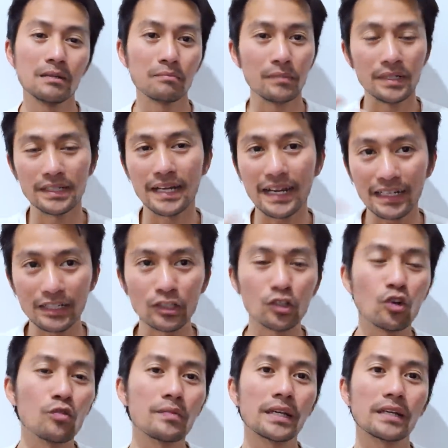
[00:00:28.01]
Mình đang nghiên
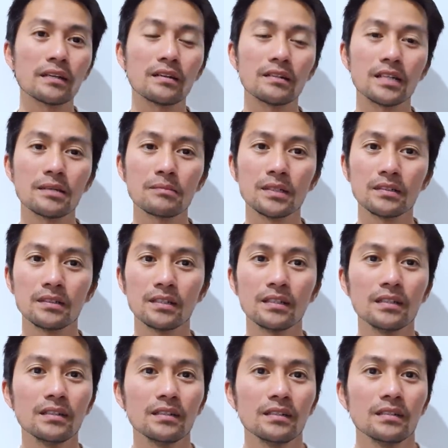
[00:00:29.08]
cứu mấy cái đó để mình
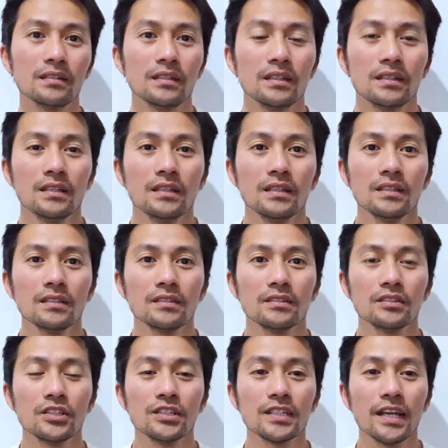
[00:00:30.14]
uh,
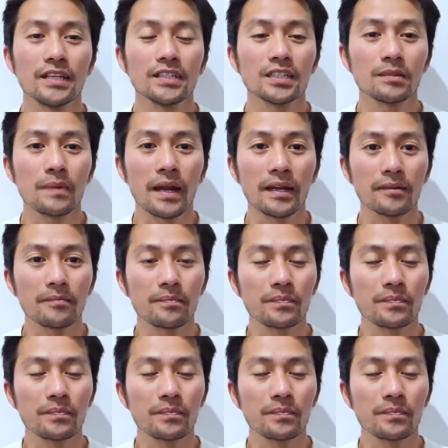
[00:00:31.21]
chia sẻ với các bạn.